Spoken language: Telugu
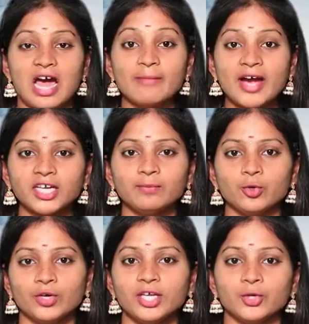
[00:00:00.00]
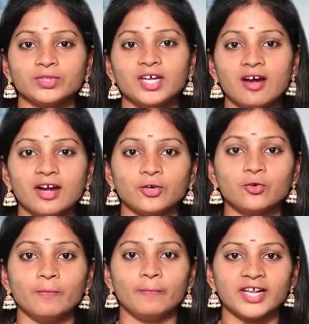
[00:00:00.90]
రామాయణంలోని
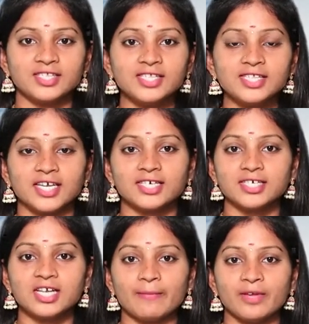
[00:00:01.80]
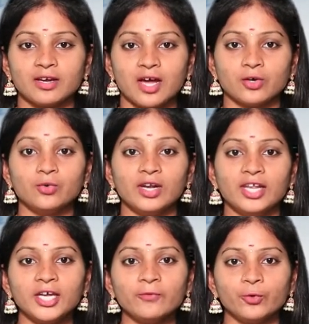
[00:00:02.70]
యుద్ధకాండకు బ్రెజిల్ సెంట్రల్ అమెరికాలకు
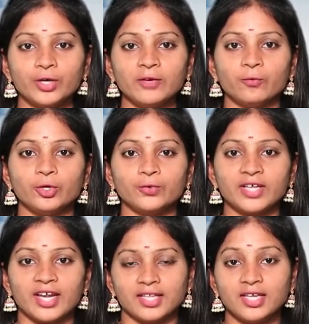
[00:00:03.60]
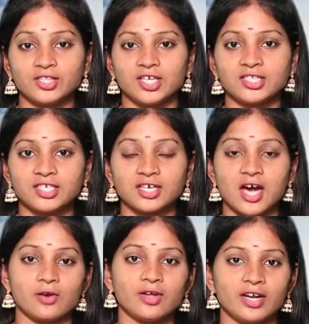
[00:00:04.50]
లింక్ ఉండి ఉంటుందనేది
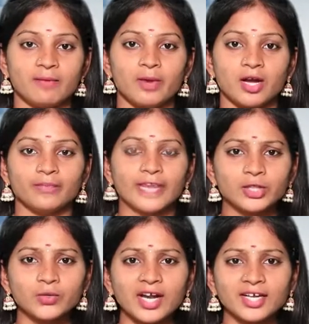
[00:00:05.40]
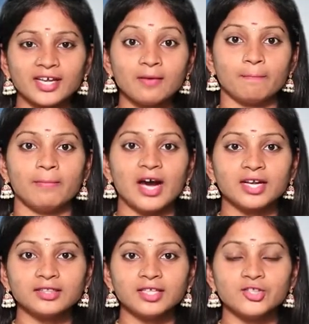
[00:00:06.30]
చరిత్రకారుల నమ్మకం ఎందుకంటే
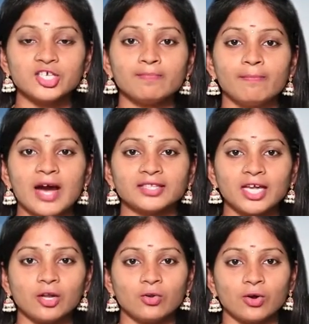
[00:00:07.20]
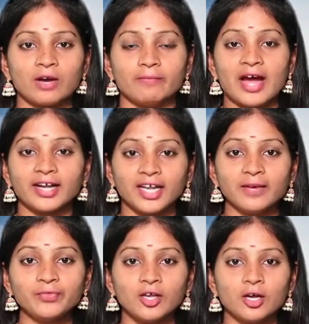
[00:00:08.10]
భారత్ నుంచి పాతాల లోకం అంటే